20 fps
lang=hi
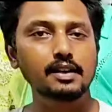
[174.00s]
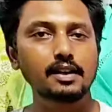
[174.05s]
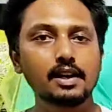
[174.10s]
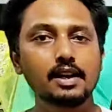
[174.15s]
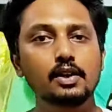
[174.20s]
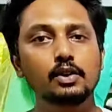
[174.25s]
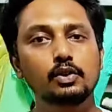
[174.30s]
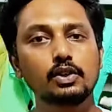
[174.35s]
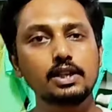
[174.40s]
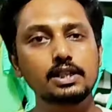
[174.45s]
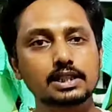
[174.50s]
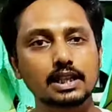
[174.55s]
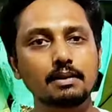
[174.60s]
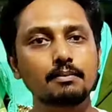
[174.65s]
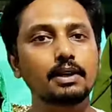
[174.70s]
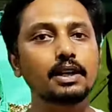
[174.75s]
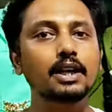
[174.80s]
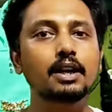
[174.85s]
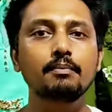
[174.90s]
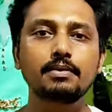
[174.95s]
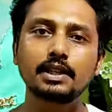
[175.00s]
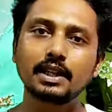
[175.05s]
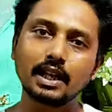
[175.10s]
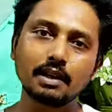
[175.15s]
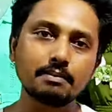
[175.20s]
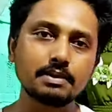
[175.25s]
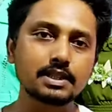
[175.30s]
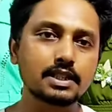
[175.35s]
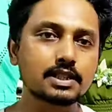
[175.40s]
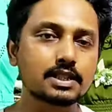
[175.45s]
हैं तो इस टाइम अगर
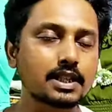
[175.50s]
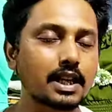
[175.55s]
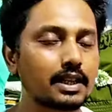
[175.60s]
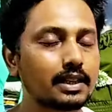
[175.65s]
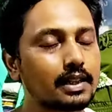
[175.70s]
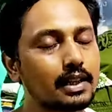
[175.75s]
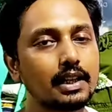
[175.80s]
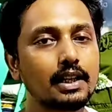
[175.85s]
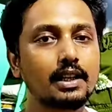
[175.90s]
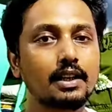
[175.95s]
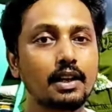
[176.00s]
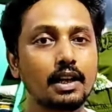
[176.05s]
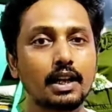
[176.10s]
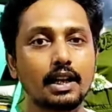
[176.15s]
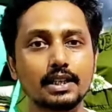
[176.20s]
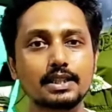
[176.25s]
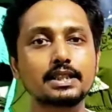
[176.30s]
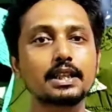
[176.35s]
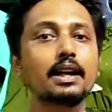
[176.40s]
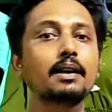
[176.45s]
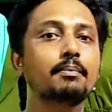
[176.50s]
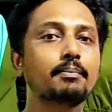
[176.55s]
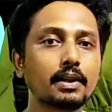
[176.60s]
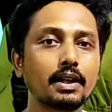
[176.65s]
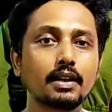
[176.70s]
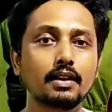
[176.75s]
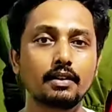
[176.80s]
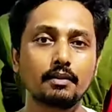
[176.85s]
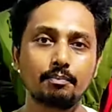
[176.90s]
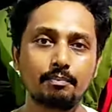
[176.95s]
नया बिजनेस स्टार्ट करेंगे अच्छा
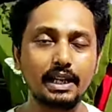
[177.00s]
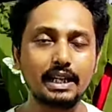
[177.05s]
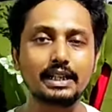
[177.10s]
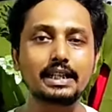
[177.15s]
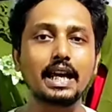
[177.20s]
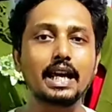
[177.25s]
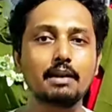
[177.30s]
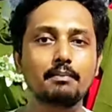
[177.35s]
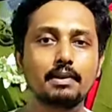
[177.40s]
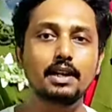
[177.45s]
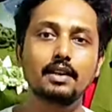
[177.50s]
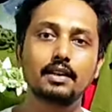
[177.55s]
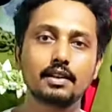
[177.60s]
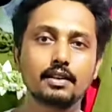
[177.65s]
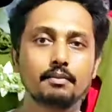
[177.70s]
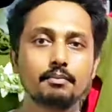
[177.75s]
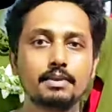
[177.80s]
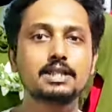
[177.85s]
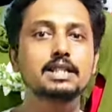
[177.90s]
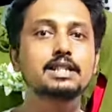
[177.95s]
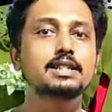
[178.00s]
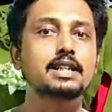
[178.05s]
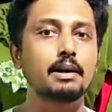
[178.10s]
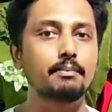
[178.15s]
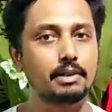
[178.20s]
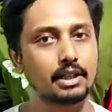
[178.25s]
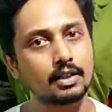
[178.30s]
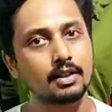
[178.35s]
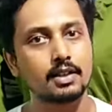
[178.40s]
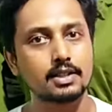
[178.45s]
आपका पीक टाइम है बिजनेस
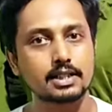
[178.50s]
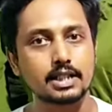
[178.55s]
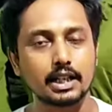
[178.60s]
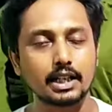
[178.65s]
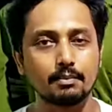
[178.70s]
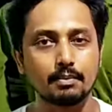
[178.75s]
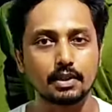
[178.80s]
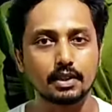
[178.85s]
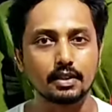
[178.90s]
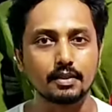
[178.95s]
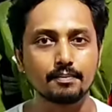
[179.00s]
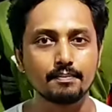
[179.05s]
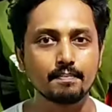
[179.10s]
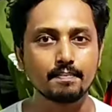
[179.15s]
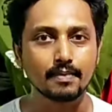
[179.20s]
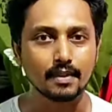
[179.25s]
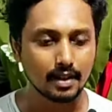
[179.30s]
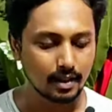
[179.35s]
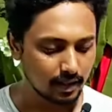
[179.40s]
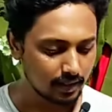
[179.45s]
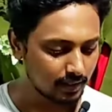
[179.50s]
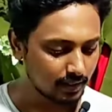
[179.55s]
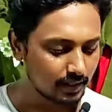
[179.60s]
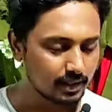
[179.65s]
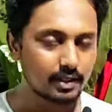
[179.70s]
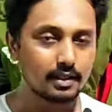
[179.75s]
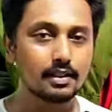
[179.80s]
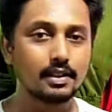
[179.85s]
स्टार्टअप का बहुत बढ़िया